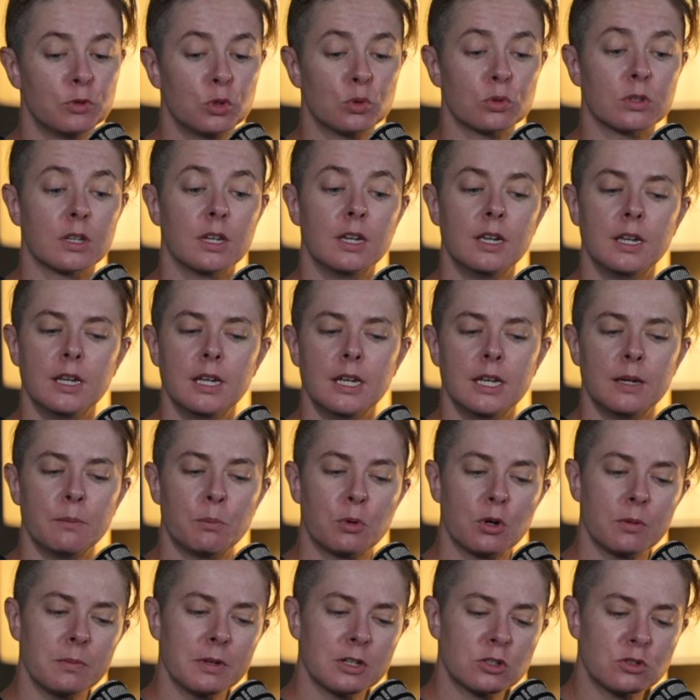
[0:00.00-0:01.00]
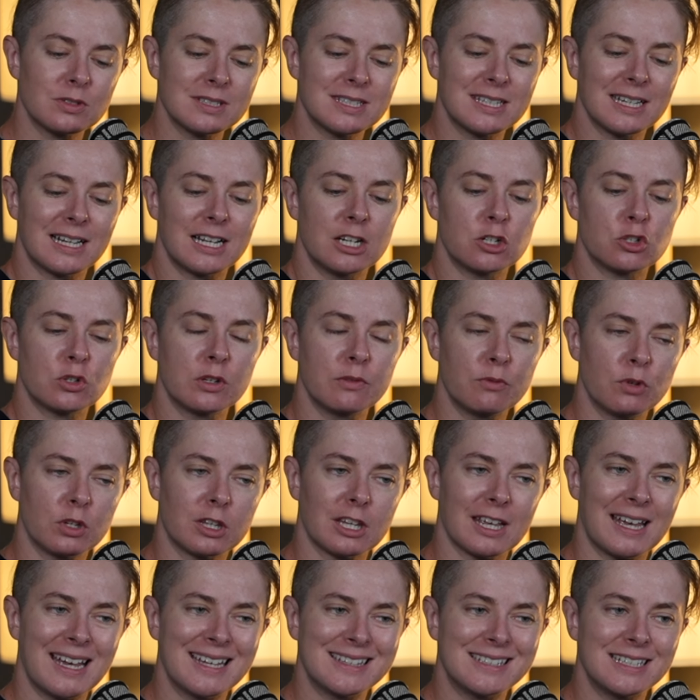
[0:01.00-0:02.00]
Donc, première chose, c'est que les gens, ils vont
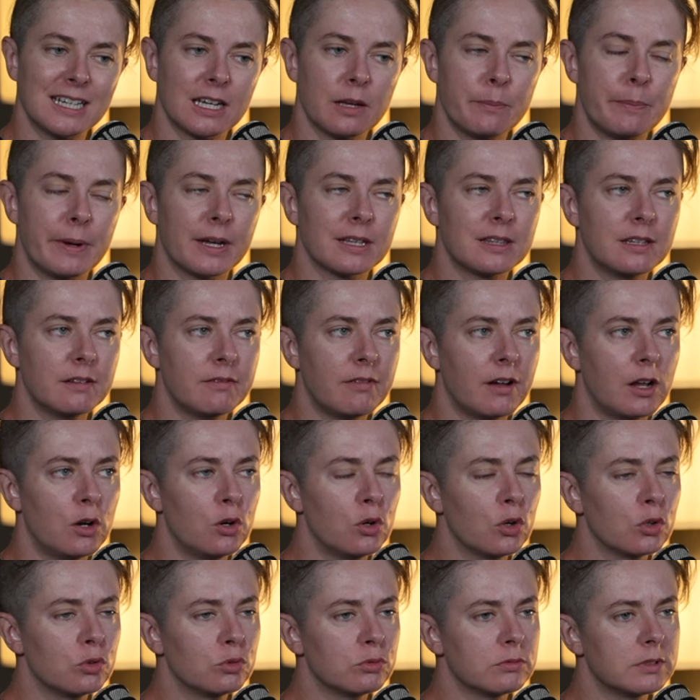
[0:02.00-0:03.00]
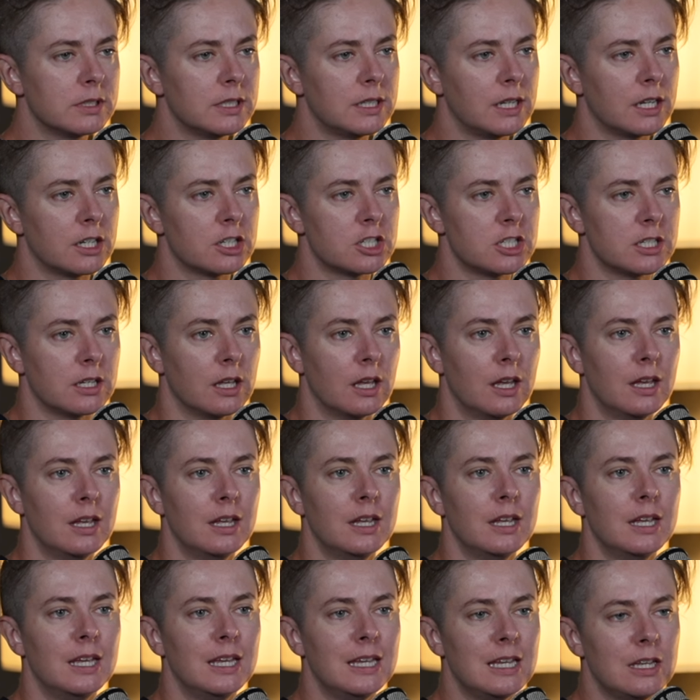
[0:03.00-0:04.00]
être attirés par tes valeurs, ton énergie.
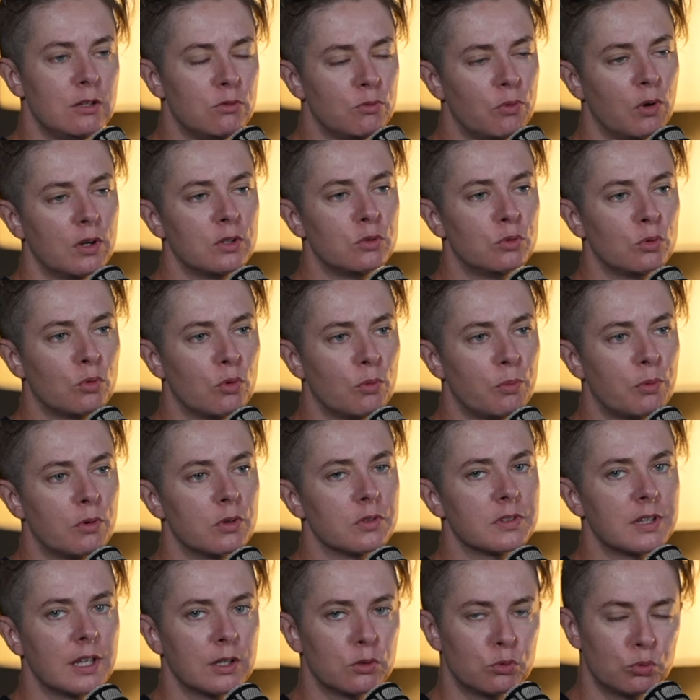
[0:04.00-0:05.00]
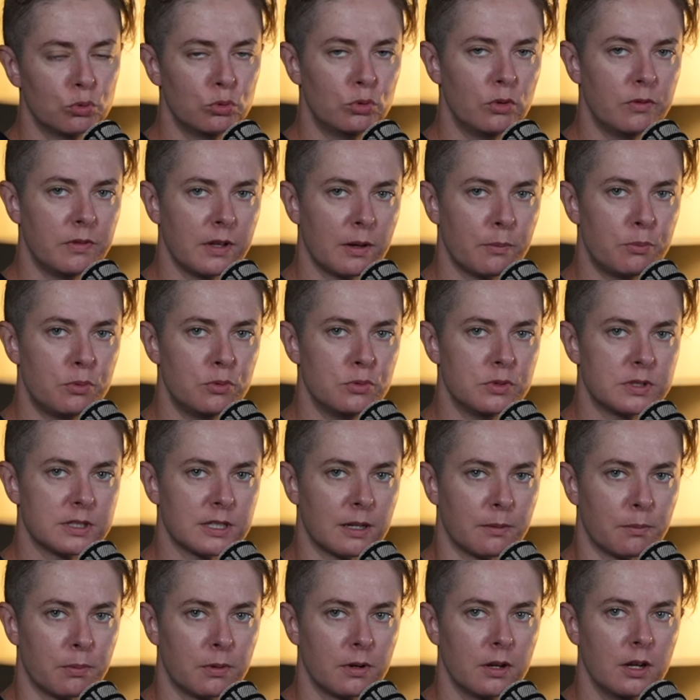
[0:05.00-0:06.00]
Et une fois que tu comprends ça, tout devient plus
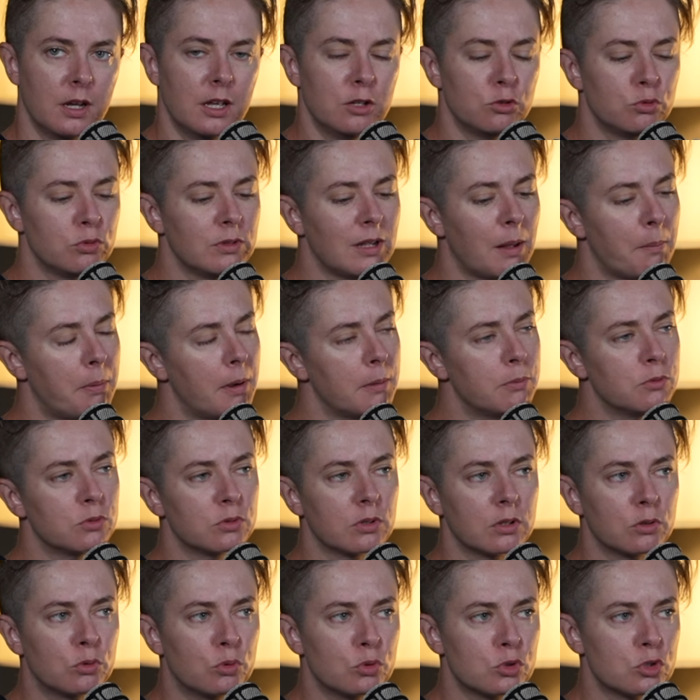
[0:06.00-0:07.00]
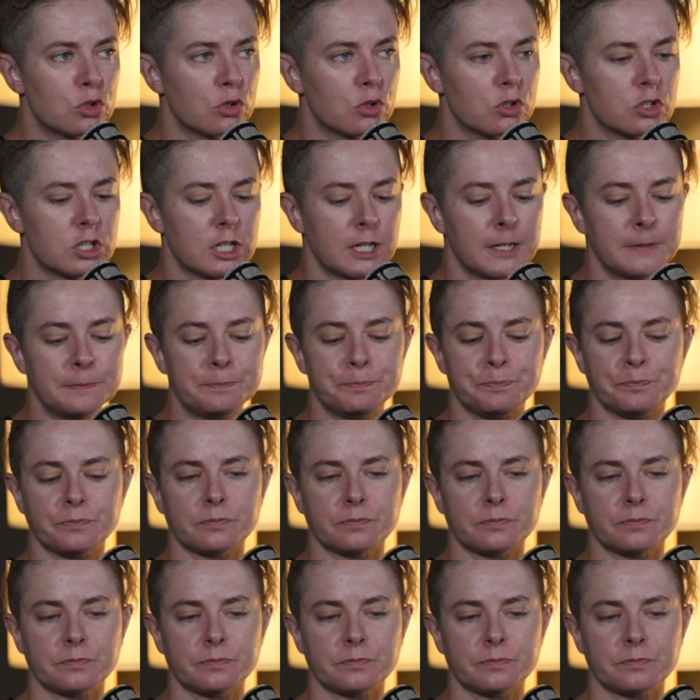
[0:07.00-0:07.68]
simple. Tu n'as pas besoin de te changer.